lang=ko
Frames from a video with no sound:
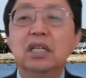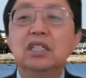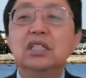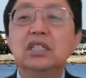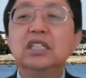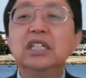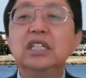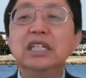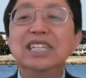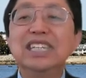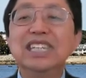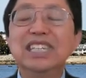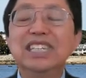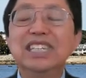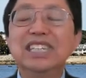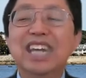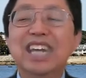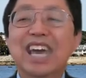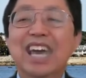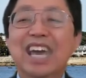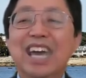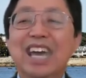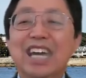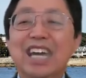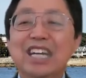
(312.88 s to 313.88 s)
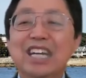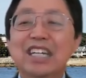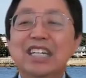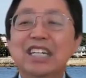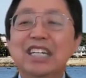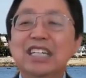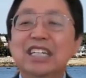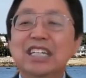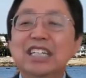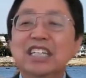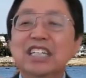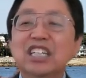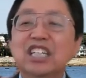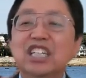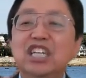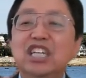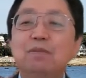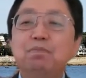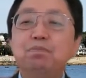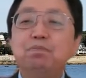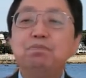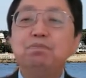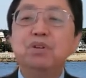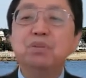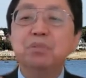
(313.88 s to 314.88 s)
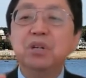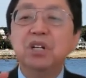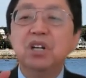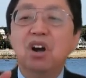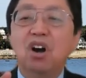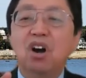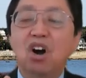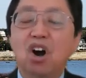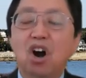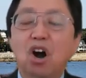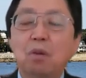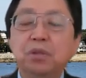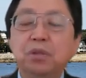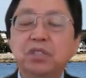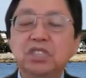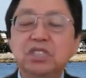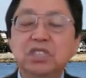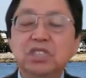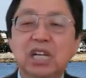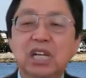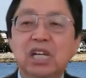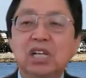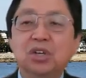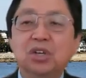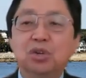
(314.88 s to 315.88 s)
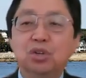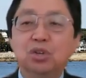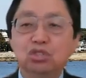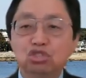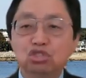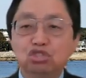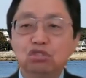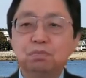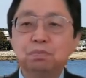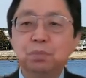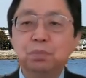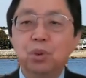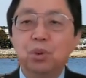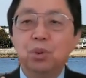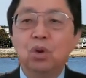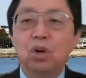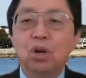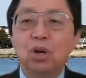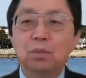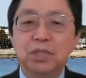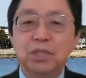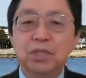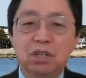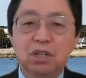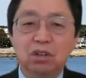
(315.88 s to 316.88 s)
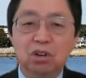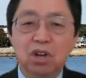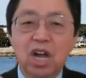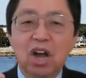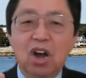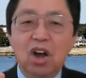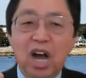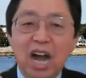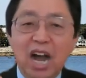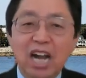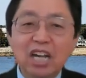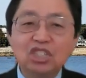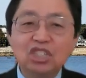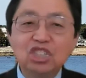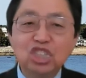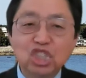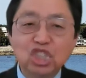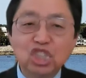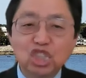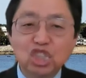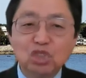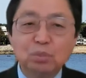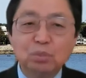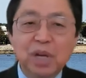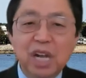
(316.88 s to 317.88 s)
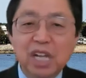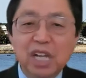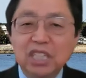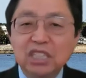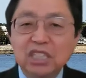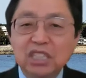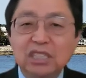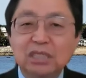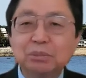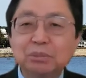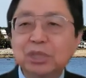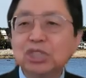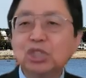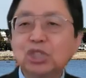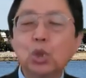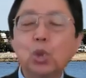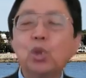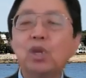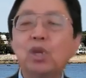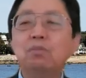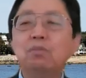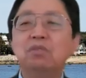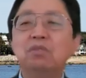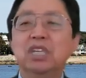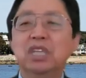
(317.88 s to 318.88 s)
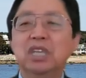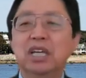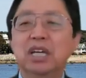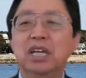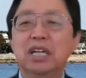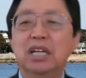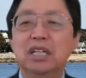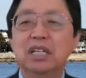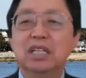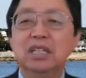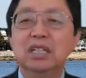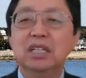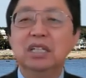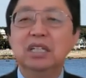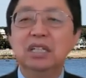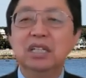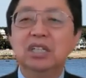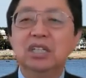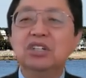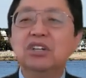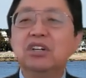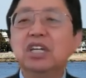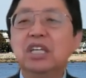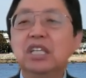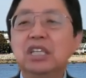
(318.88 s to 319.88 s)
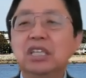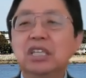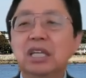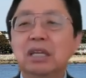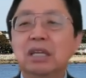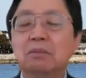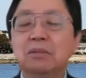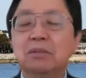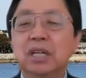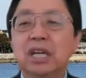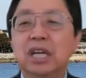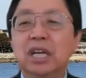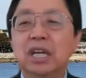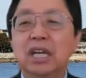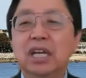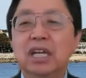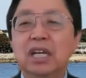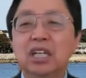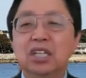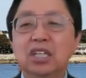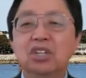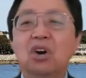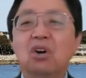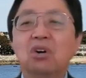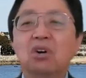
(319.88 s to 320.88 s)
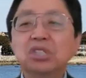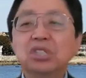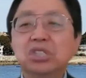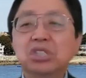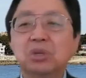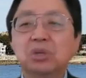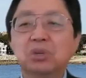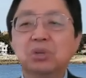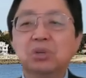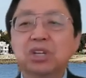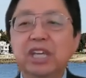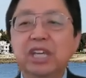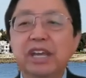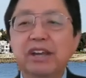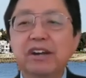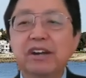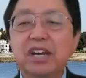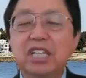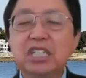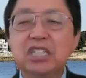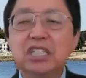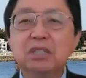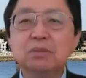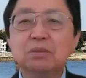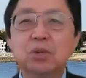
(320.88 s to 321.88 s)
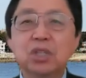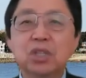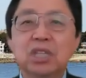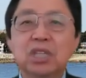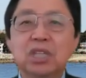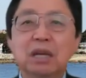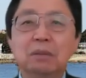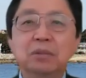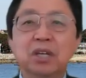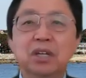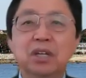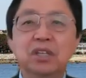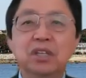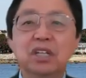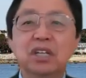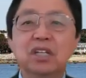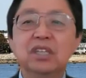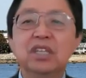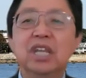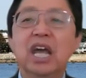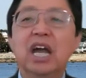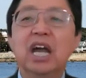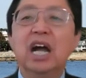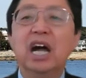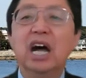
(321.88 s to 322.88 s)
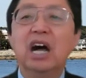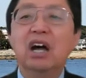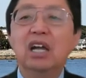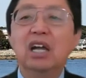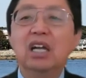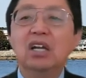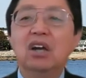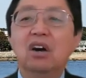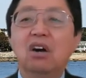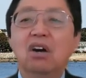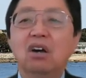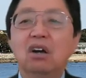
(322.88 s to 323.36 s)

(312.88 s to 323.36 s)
의인들의 기쁨을 없애려고 축복을 없애려고 할 수만 있으면 속입니다. 그러기 때문에 영적으로 깨어있지 못하면 내가